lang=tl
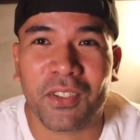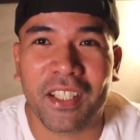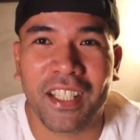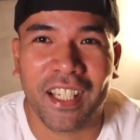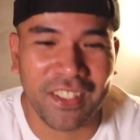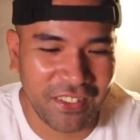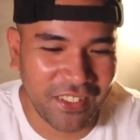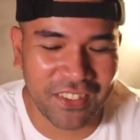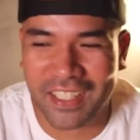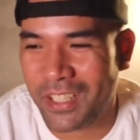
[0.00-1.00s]
kaya 'yon?
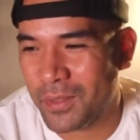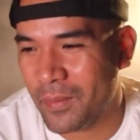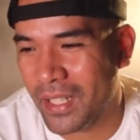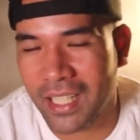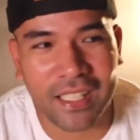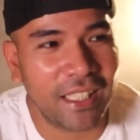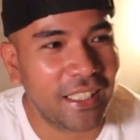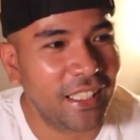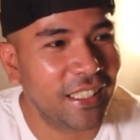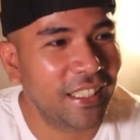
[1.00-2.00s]
Ano kaya ibibigay
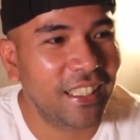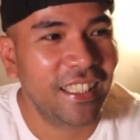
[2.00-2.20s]
natin? Eh.